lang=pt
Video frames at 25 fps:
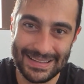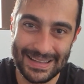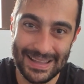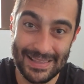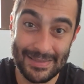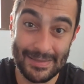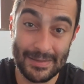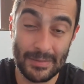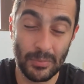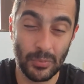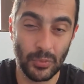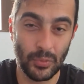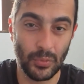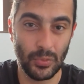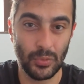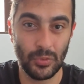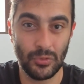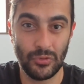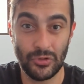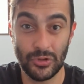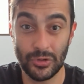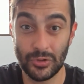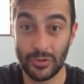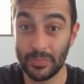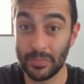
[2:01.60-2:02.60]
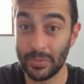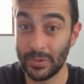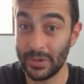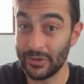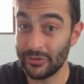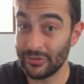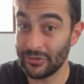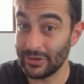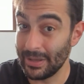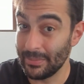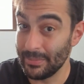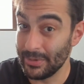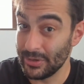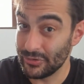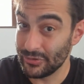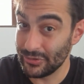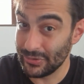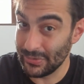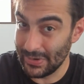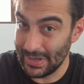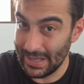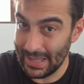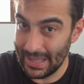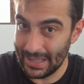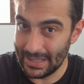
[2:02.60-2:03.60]
desse mundo dito politicamente
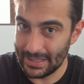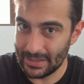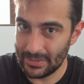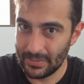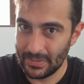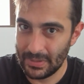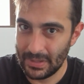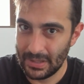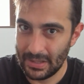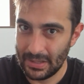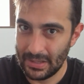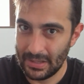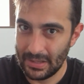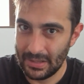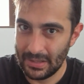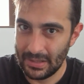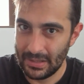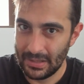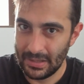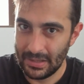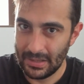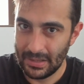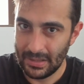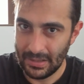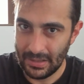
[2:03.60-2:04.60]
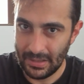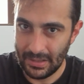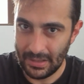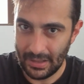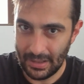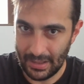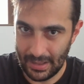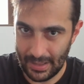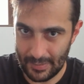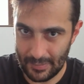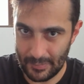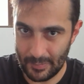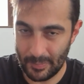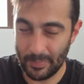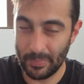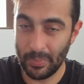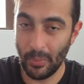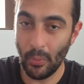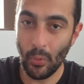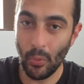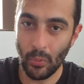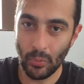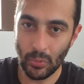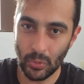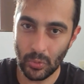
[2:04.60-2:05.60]
correto,
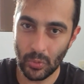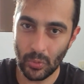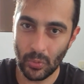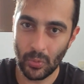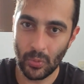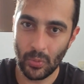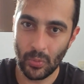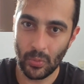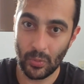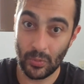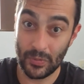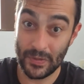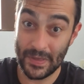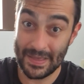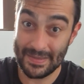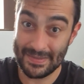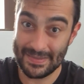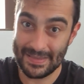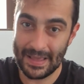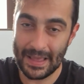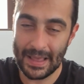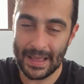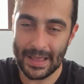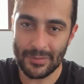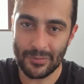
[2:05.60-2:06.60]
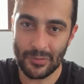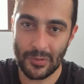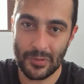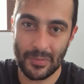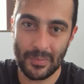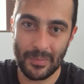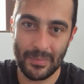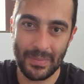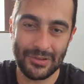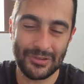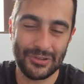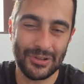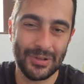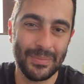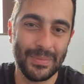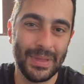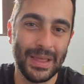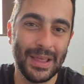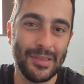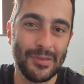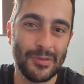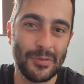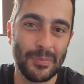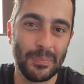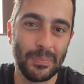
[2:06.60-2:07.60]
expondo os excessos, mas
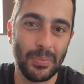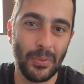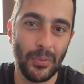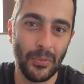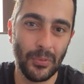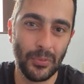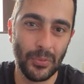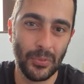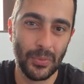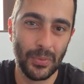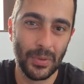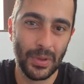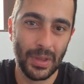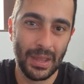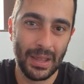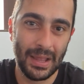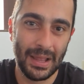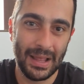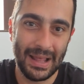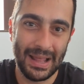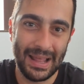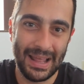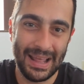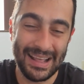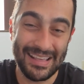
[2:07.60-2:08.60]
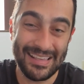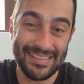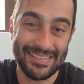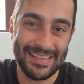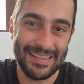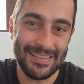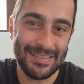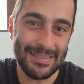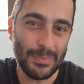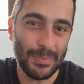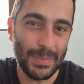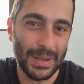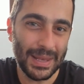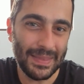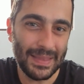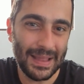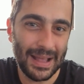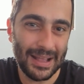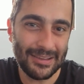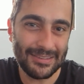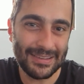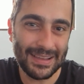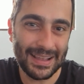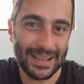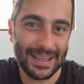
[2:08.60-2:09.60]
também expondo a
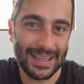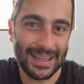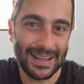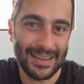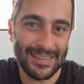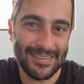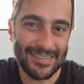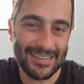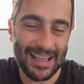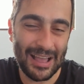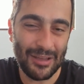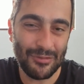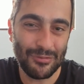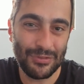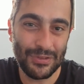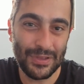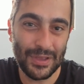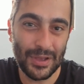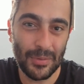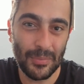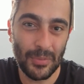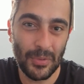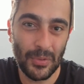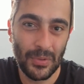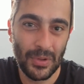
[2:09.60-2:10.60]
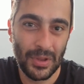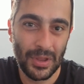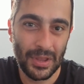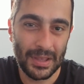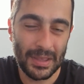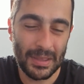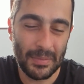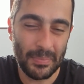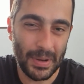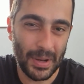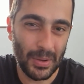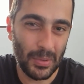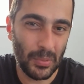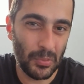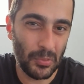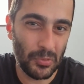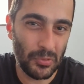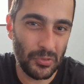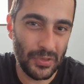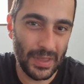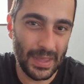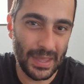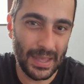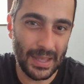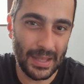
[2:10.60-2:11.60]
insensibilidade daqueles que afirmam que
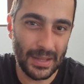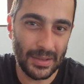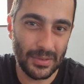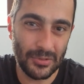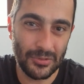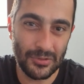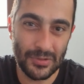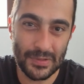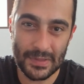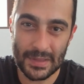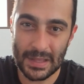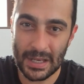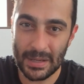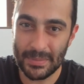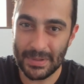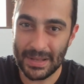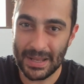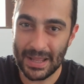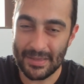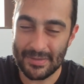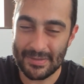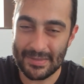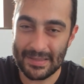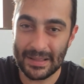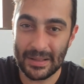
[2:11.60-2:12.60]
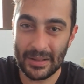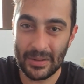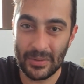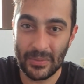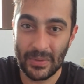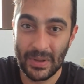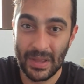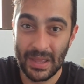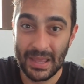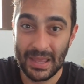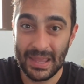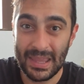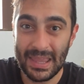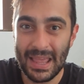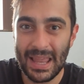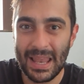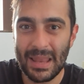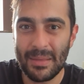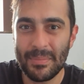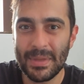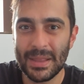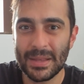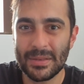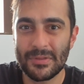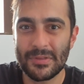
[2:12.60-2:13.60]
preconceito, discriminação e
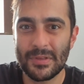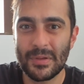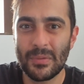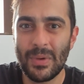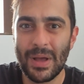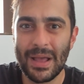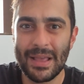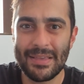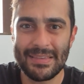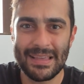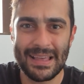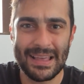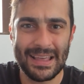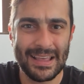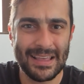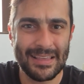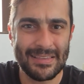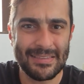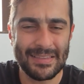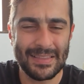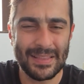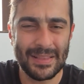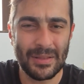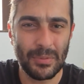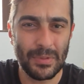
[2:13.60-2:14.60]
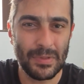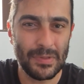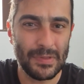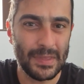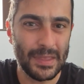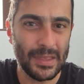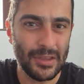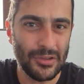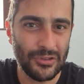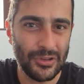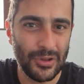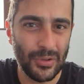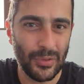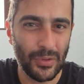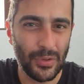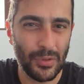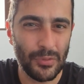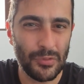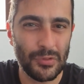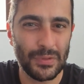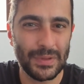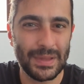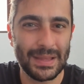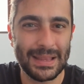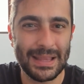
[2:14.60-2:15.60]
elementos iguais a esse não existem ou não
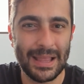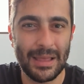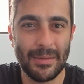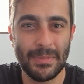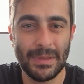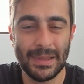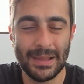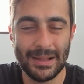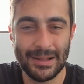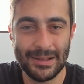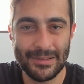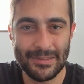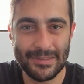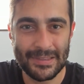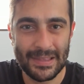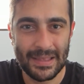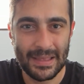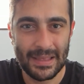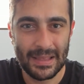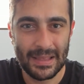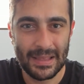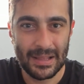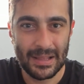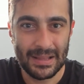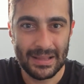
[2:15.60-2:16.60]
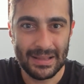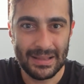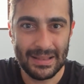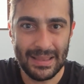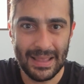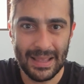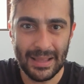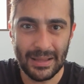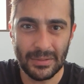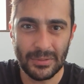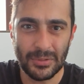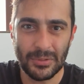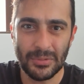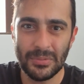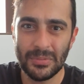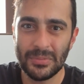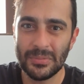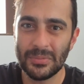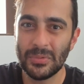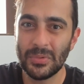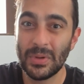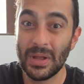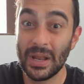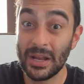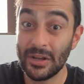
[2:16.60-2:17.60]
são determinantes dentro
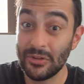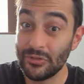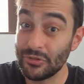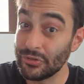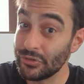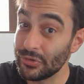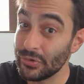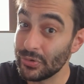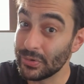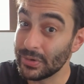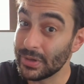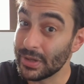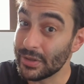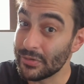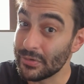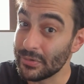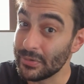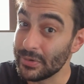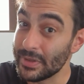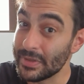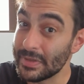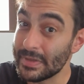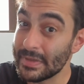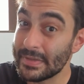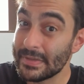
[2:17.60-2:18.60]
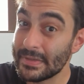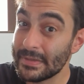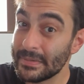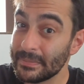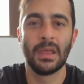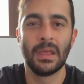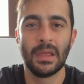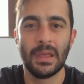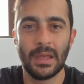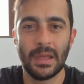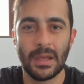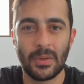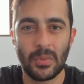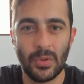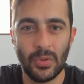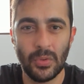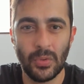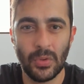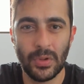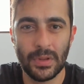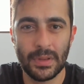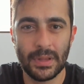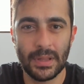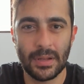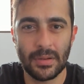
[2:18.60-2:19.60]
do grande jogo das coisas. É quando o
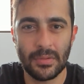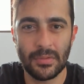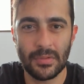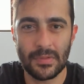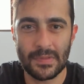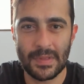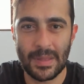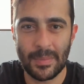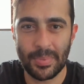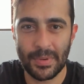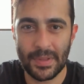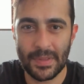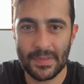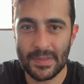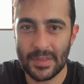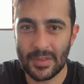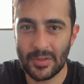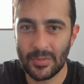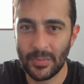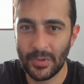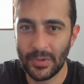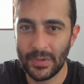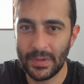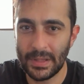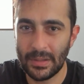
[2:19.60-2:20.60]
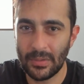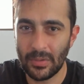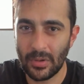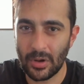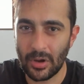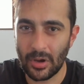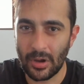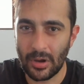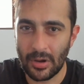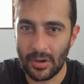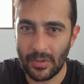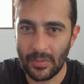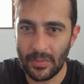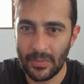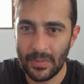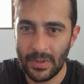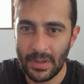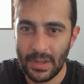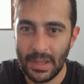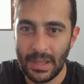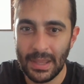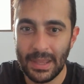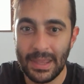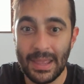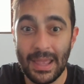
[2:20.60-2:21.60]
roteiro nos apresenta o modelo Carl
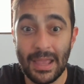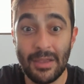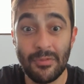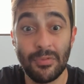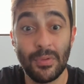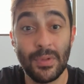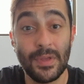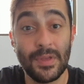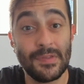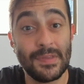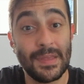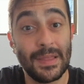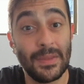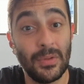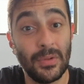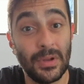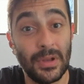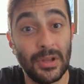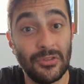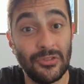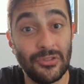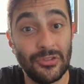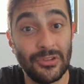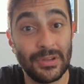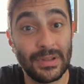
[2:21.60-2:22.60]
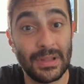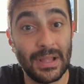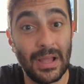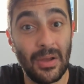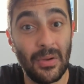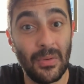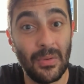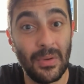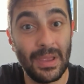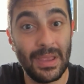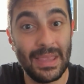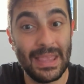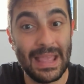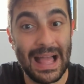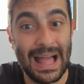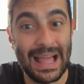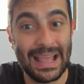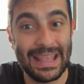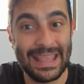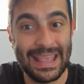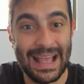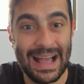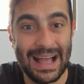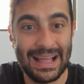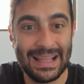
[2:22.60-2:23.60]
e a influenciadora digital
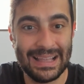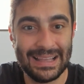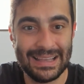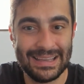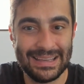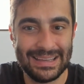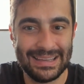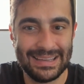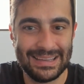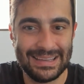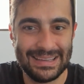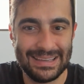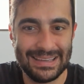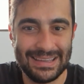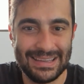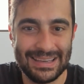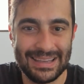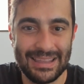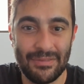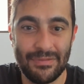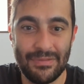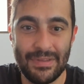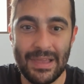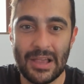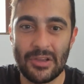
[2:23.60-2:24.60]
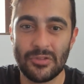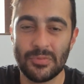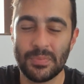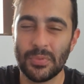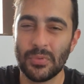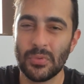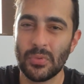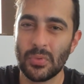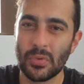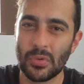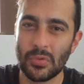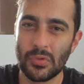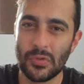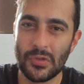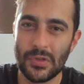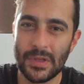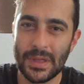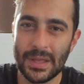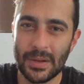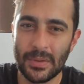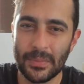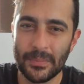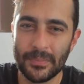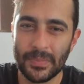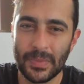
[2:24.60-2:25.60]
Yaya que viaja para um
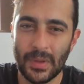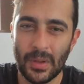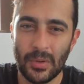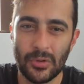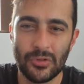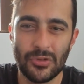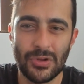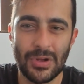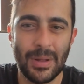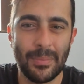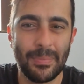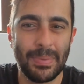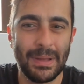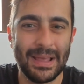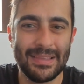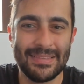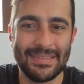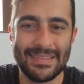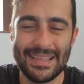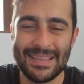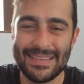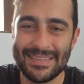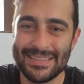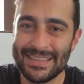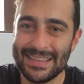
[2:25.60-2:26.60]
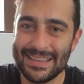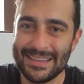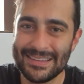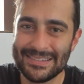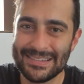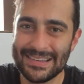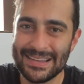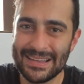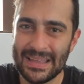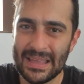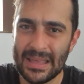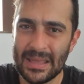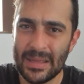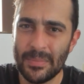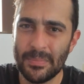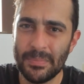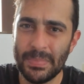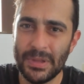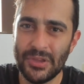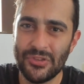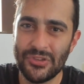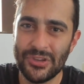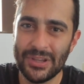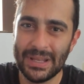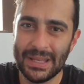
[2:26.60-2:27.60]
cruzeiro onde o rapaz deseja
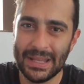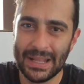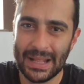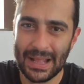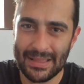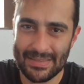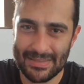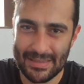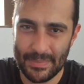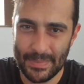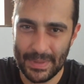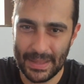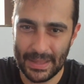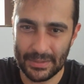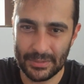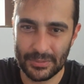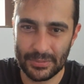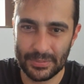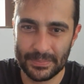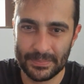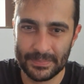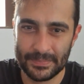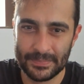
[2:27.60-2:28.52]
pedi-la em casamento.